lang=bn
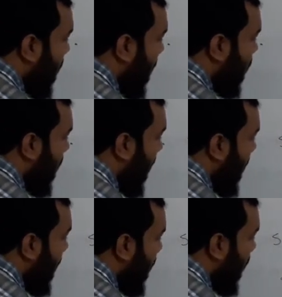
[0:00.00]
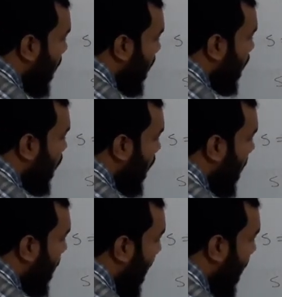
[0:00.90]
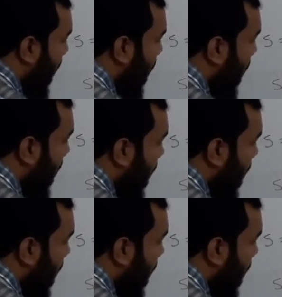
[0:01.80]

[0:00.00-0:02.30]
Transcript: সমান সমান টু ভি ভাগ কত